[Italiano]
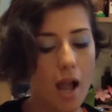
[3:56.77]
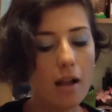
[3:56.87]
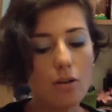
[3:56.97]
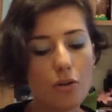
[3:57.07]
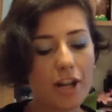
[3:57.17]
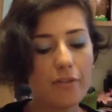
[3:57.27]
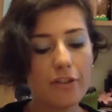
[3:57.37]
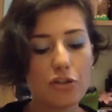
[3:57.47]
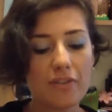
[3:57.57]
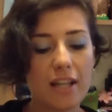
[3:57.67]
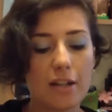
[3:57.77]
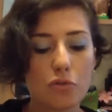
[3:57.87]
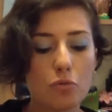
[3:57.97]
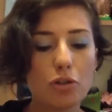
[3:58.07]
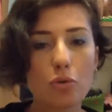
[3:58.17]
allora vi faccio vedere
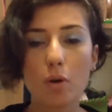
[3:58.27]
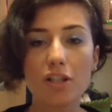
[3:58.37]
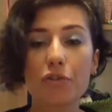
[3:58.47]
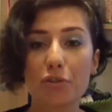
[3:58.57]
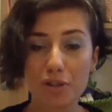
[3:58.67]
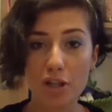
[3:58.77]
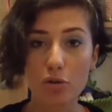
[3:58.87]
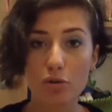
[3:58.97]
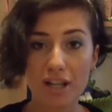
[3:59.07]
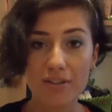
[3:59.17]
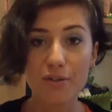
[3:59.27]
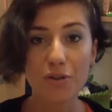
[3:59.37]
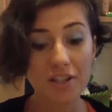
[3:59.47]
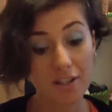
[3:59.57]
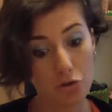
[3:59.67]
subito quali sono le
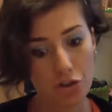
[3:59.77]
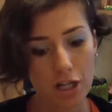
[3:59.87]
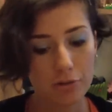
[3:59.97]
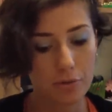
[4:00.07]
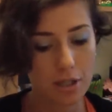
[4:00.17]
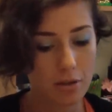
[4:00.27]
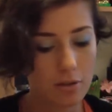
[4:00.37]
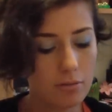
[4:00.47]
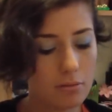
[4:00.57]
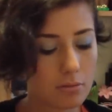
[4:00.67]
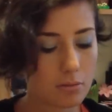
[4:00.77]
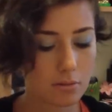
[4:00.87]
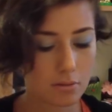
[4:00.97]
colorazioni che ho scelto io